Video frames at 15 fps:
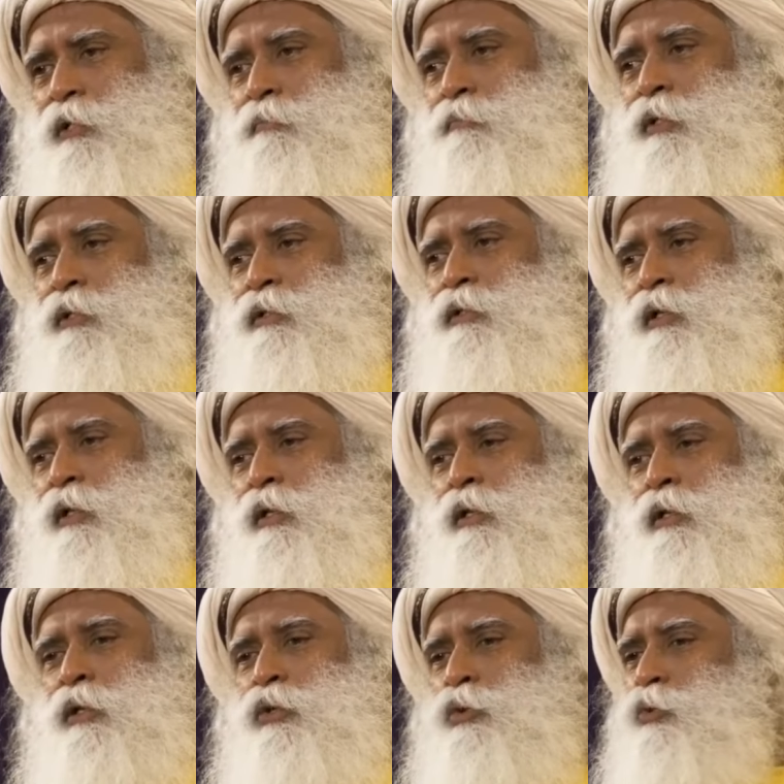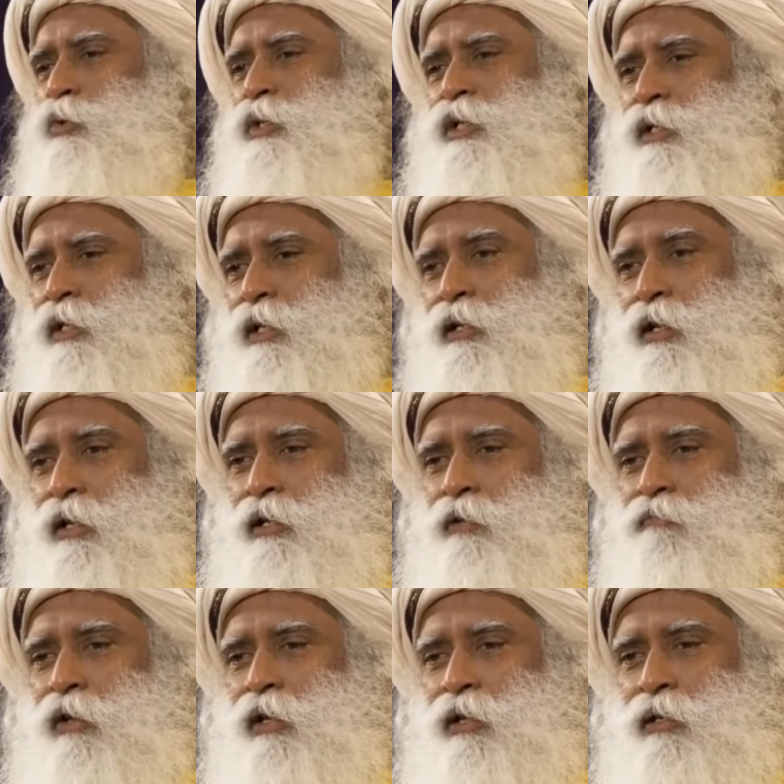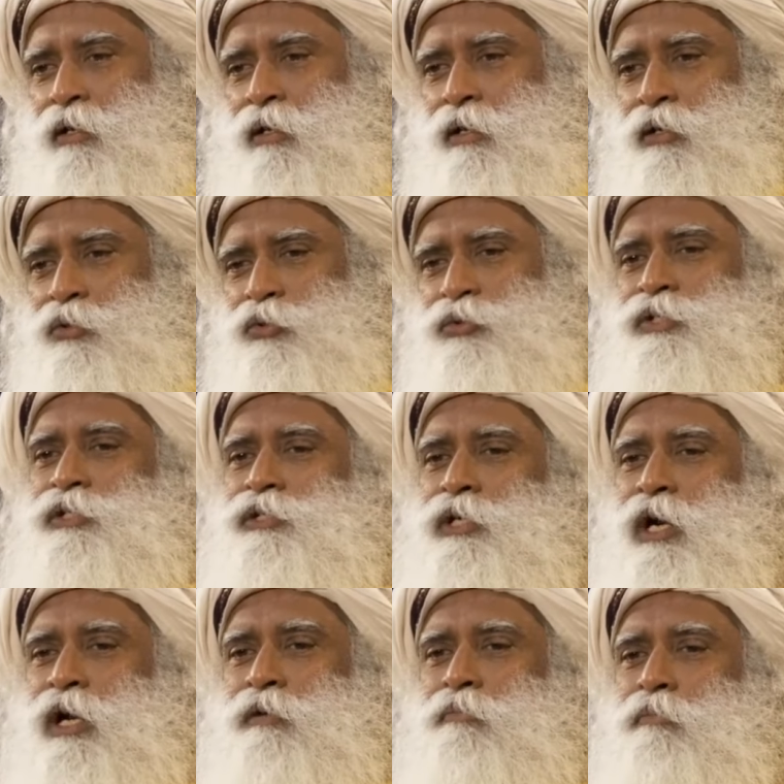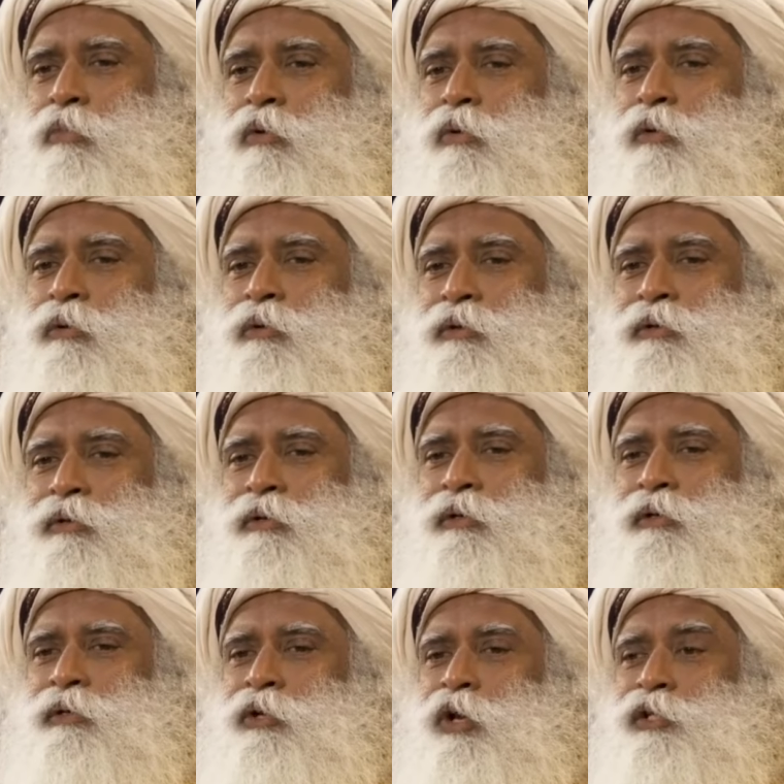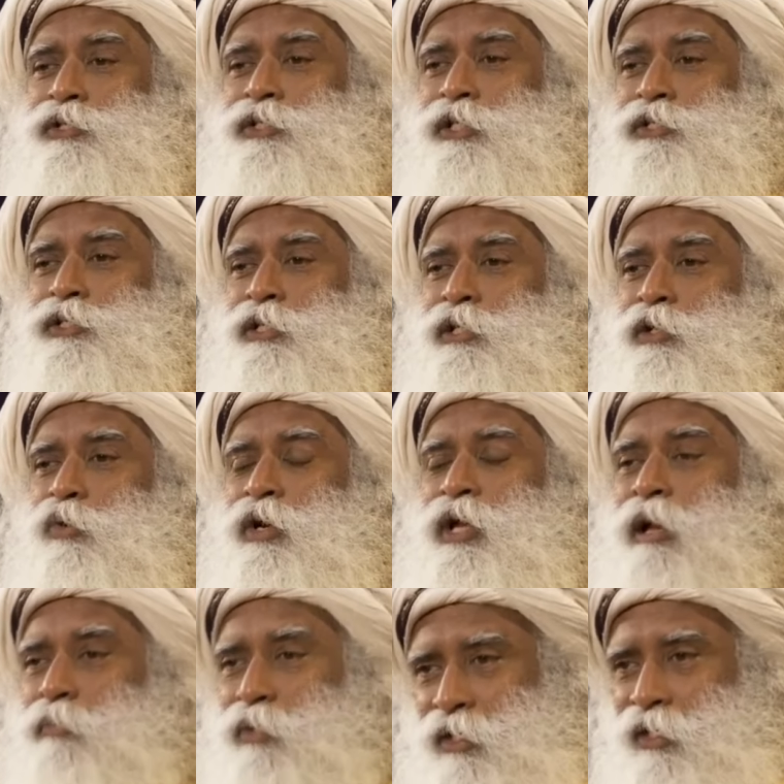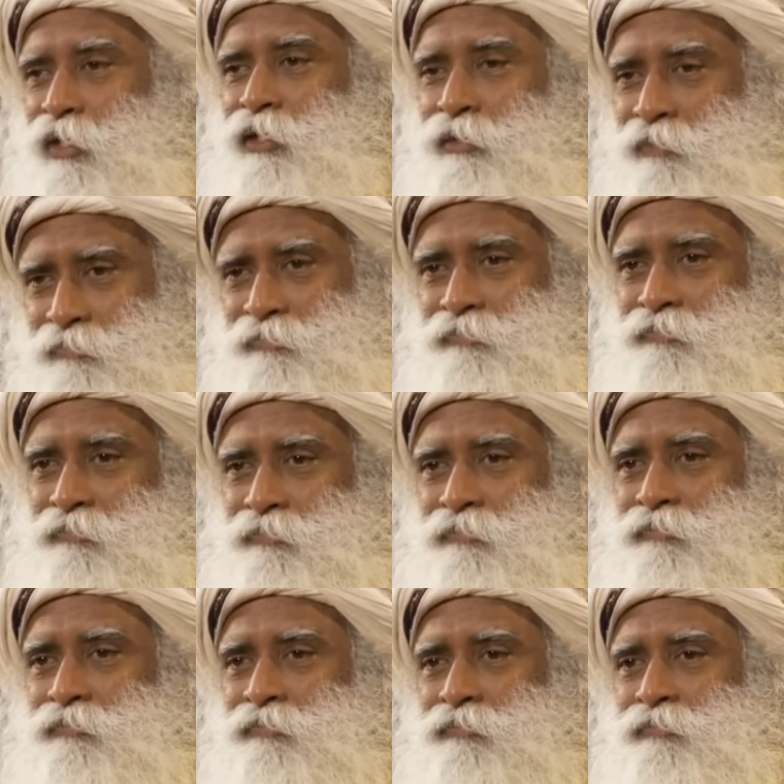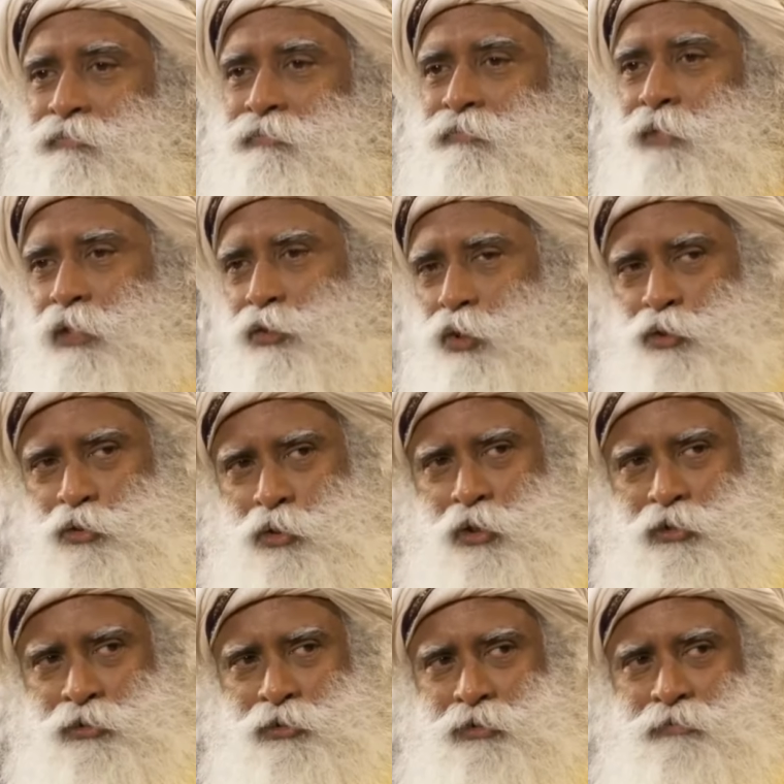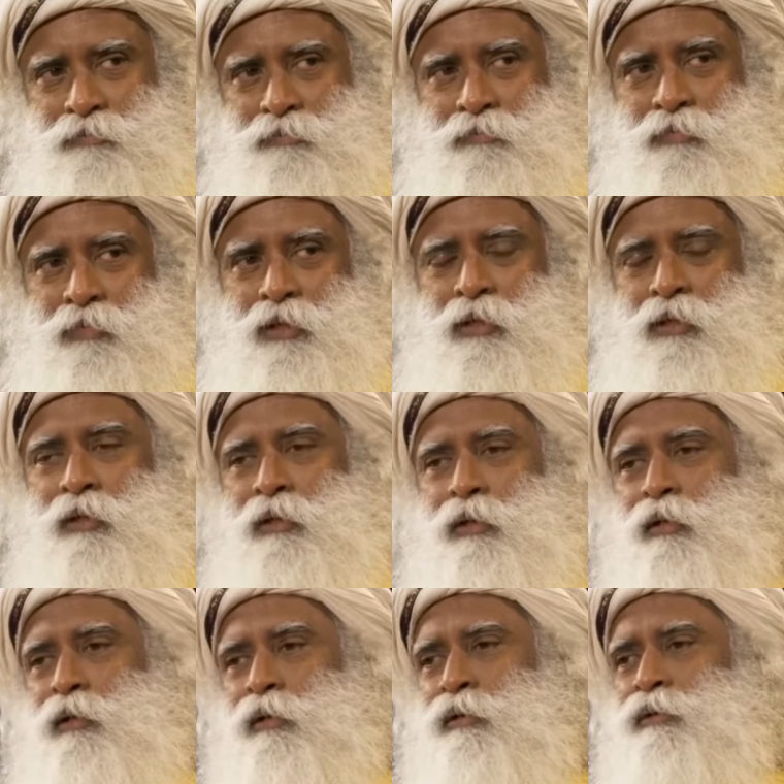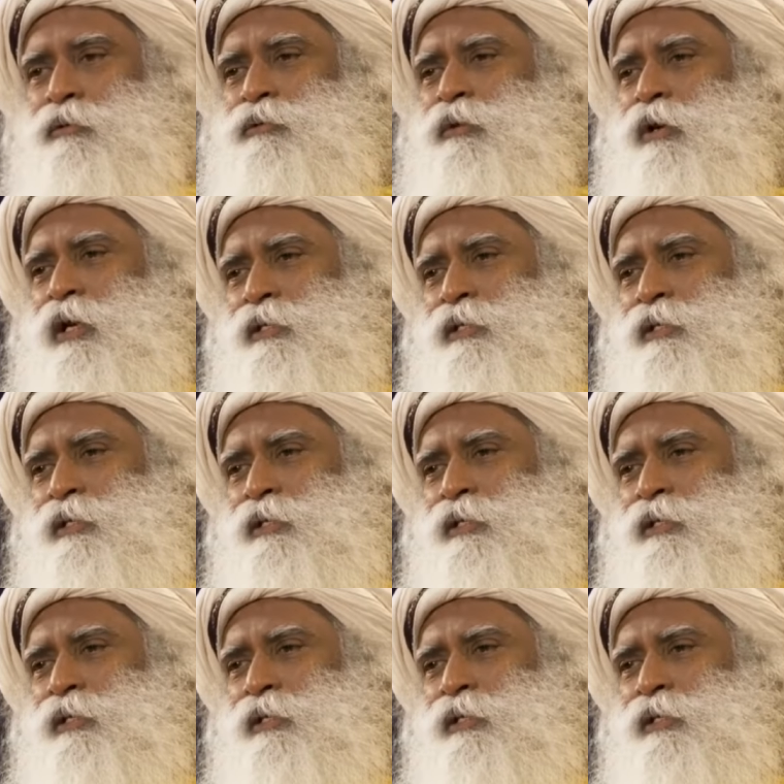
divina, que é Atman, que é Paramatman, você não chegará a lugar nenhum, você só tem mais vocabulário de tolices? Isso é tudo que você tem? Então